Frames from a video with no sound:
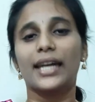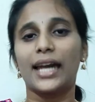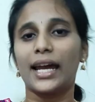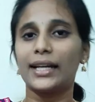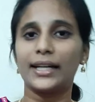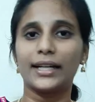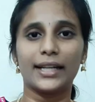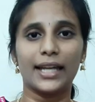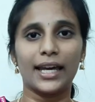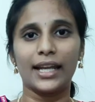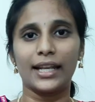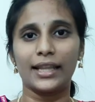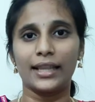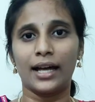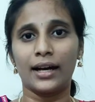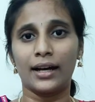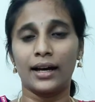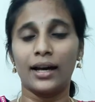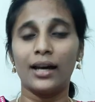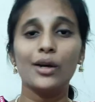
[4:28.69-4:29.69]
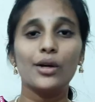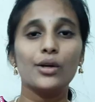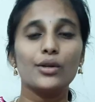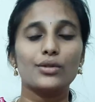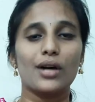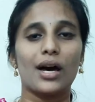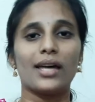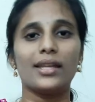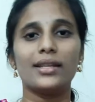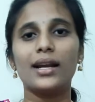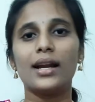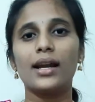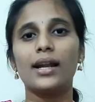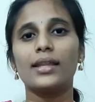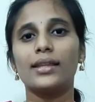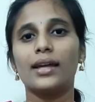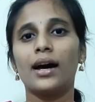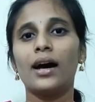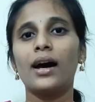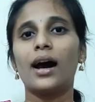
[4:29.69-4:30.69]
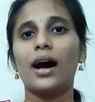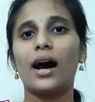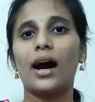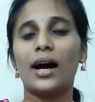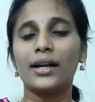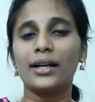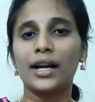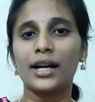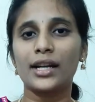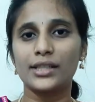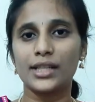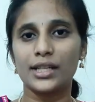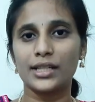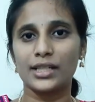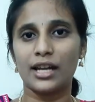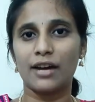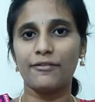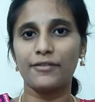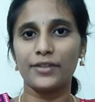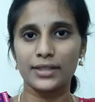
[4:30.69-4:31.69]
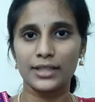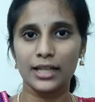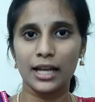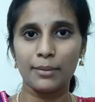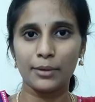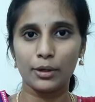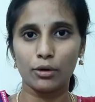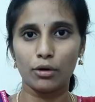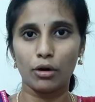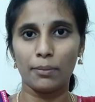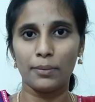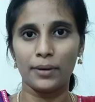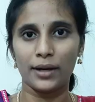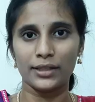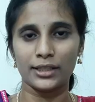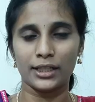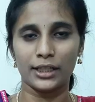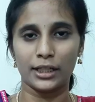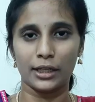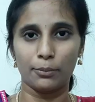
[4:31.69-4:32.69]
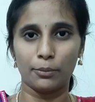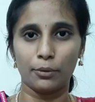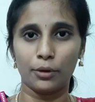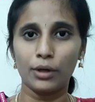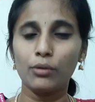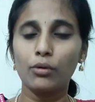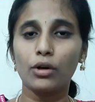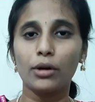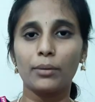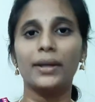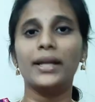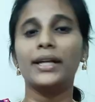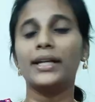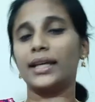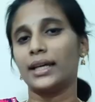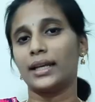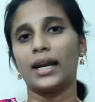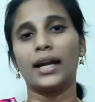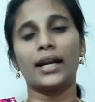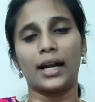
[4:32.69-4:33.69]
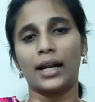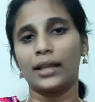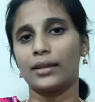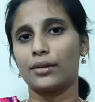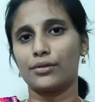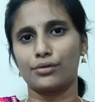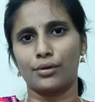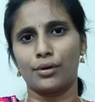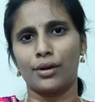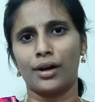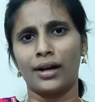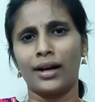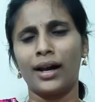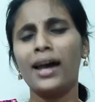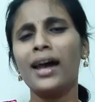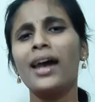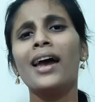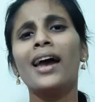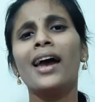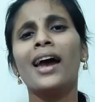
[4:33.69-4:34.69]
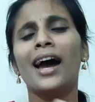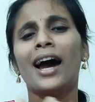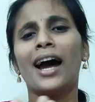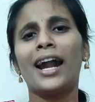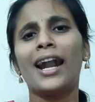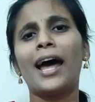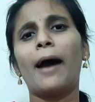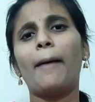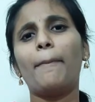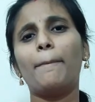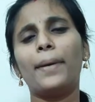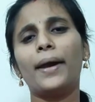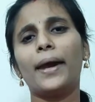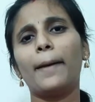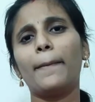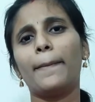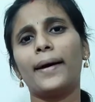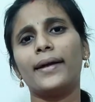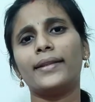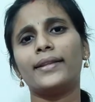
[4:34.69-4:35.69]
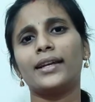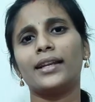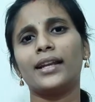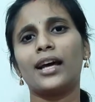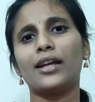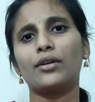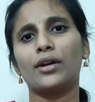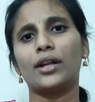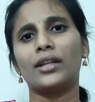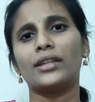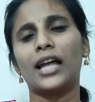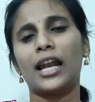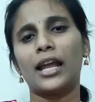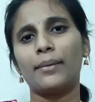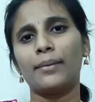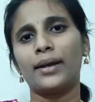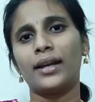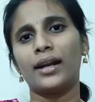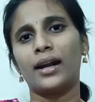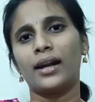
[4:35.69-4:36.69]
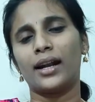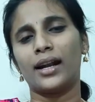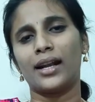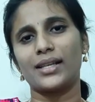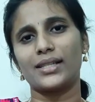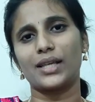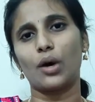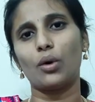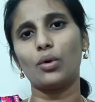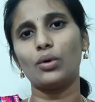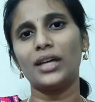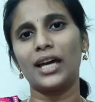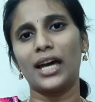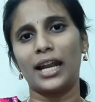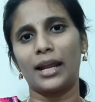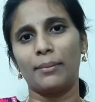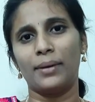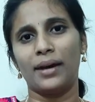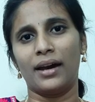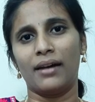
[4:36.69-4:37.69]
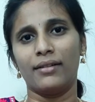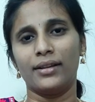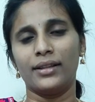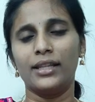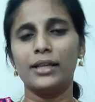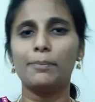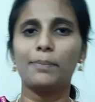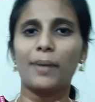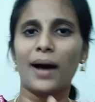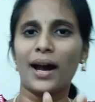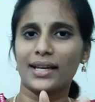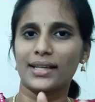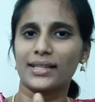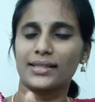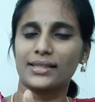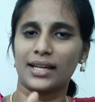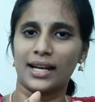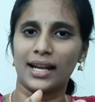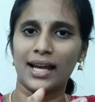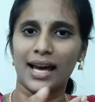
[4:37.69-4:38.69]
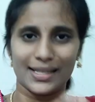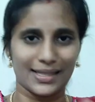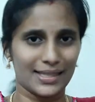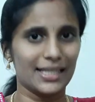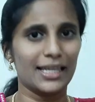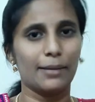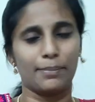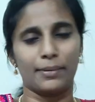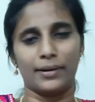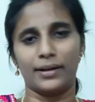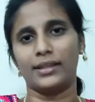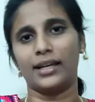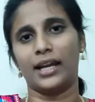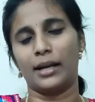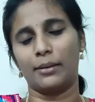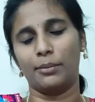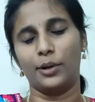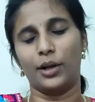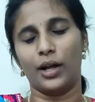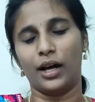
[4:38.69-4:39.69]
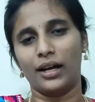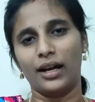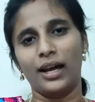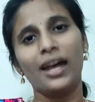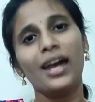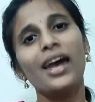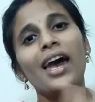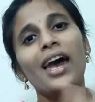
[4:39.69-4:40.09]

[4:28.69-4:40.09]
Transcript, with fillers: கேட்டுகிட்டே இருந்தாங்க ஸோ அதனால தான் ஆர்கனைசேஷன் ஆஃப் இஸ்லாமிக் கோஆப்ரேஷன்கிட்ட போய் ஒரு மீட்டிங்லாம் நடத்த சொன்னாங்க ஆனால் அப்போயே பார்த்தீங்கன்னா அதோட தலைமை நாடான சவுதி அரேபியா வந்து பாகிஸ்தானை அசிங்கப்படுத்தி அனுப்பிட்டாங்க